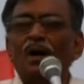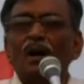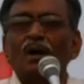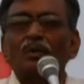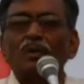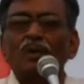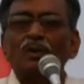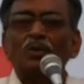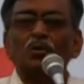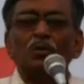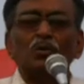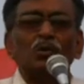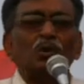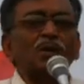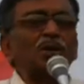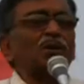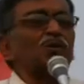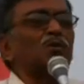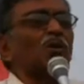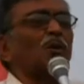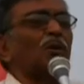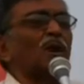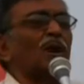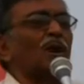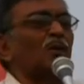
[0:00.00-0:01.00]
আমি দুটোরই
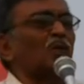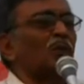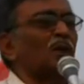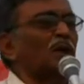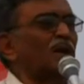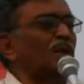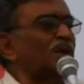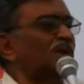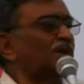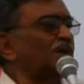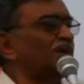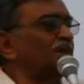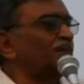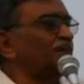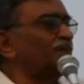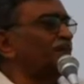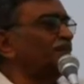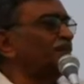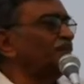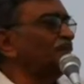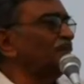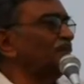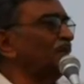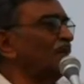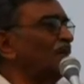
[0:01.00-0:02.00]
সভা করেছি
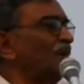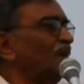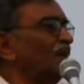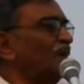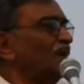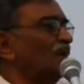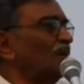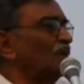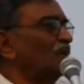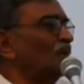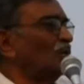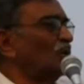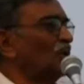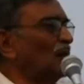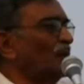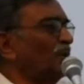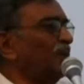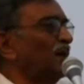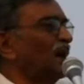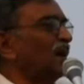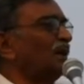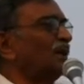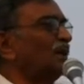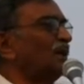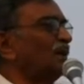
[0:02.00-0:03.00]
দুই
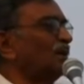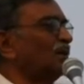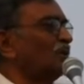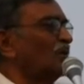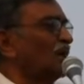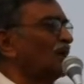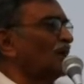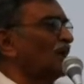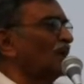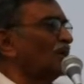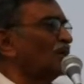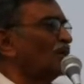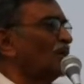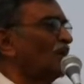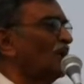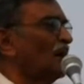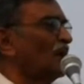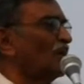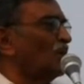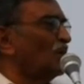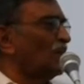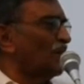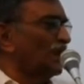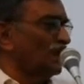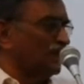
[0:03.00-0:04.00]
প্রার্থীর সঙ্গে
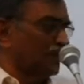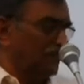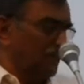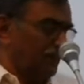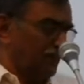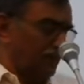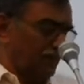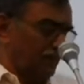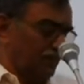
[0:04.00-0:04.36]
সভা করেছি